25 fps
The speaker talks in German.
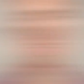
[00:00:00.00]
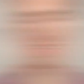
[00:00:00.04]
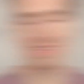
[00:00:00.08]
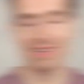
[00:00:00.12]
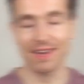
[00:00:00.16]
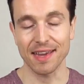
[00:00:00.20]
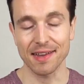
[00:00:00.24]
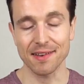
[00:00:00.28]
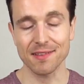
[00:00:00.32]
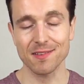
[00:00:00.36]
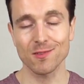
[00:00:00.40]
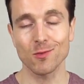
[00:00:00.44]

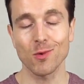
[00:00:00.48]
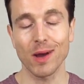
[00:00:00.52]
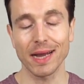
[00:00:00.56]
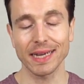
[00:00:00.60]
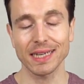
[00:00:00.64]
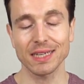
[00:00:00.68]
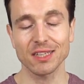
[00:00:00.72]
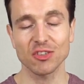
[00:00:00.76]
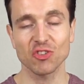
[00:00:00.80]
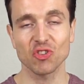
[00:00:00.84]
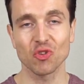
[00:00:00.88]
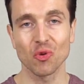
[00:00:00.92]
Kennst du
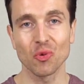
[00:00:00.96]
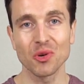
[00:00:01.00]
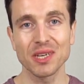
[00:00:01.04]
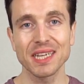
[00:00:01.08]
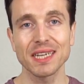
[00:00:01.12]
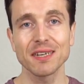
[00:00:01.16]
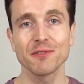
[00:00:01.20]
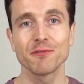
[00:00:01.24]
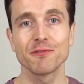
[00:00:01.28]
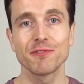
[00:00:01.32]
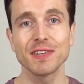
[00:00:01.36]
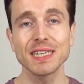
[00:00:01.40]
eigentlich schon
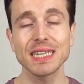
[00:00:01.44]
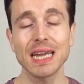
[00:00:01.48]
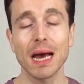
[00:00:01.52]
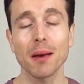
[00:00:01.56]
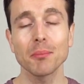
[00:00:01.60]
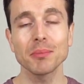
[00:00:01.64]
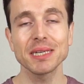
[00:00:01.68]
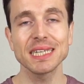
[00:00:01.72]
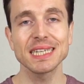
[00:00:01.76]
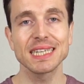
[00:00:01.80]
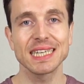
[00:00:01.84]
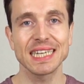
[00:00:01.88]
den
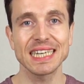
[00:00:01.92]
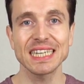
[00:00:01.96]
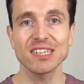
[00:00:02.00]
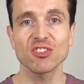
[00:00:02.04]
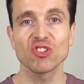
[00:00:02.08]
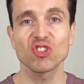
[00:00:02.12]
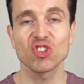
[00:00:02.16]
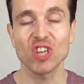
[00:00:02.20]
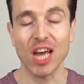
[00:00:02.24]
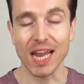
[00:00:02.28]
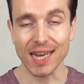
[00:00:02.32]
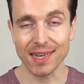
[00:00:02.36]
Vitamin D
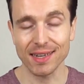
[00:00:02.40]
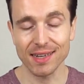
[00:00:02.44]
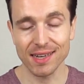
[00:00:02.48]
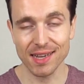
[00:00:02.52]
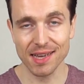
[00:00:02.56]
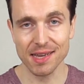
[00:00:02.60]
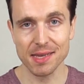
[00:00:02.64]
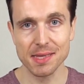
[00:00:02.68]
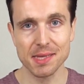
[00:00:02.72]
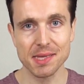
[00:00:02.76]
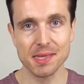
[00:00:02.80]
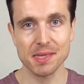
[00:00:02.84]

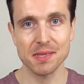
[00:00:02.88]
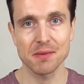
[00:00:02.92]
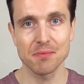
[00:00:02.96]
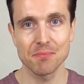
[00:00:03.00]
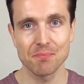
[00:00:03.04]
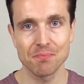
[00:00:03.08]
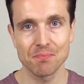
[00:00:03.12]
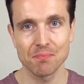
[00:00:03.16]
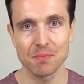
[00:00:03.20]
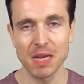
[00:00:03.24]
Schattentest?